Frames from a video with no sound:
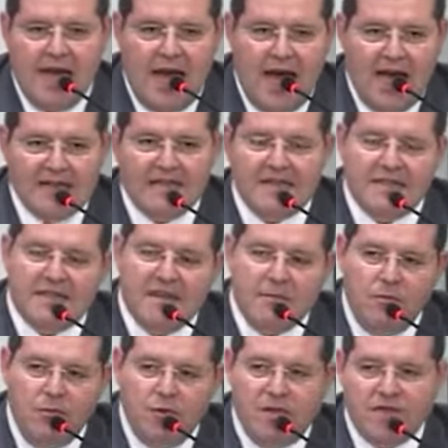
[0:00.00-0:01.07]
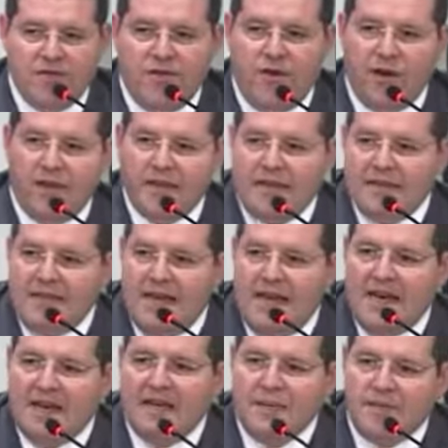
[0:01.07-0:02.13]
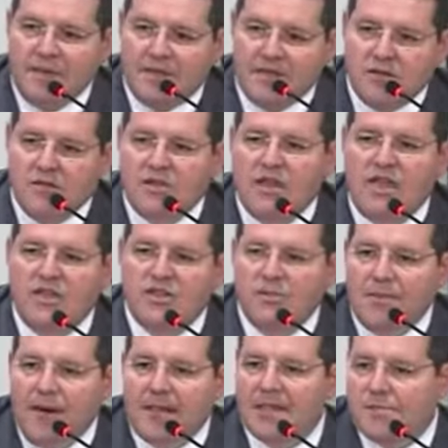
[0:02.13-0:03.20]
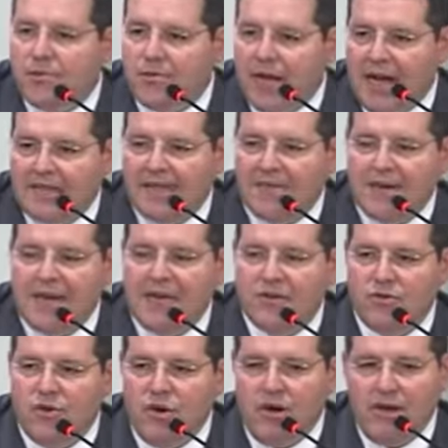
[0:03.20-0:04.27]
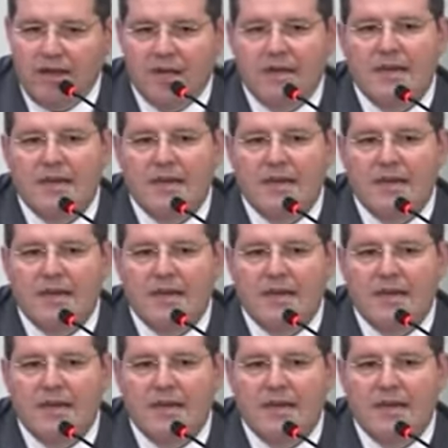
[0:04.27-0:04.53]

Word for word: Há testemunhas fora da terra que precisam ser intimadas por carta precatória.